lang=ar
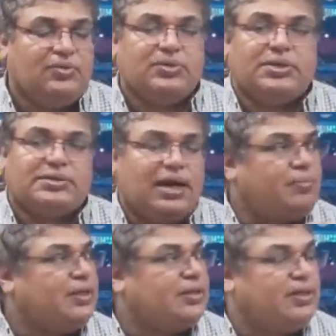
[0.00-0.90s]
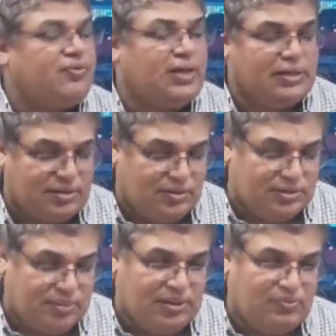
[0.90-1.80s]
والناس عملت ايه في الحديقه
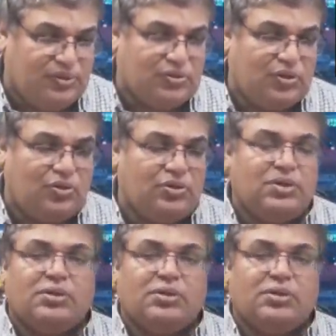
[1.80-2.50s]
قدامنا الفيديو اهو